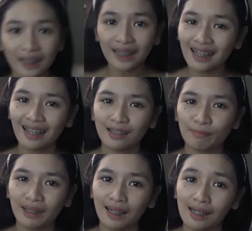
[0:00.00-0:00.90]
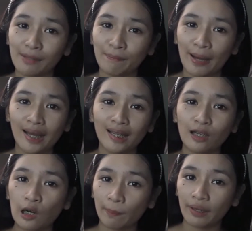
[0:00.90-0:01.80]
Natin patagalin pa,
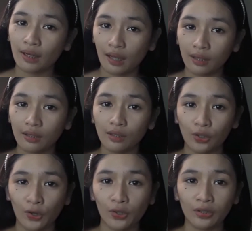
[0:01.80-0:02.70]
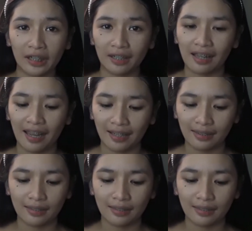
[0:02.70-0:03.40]
i-open na natin itong ring light.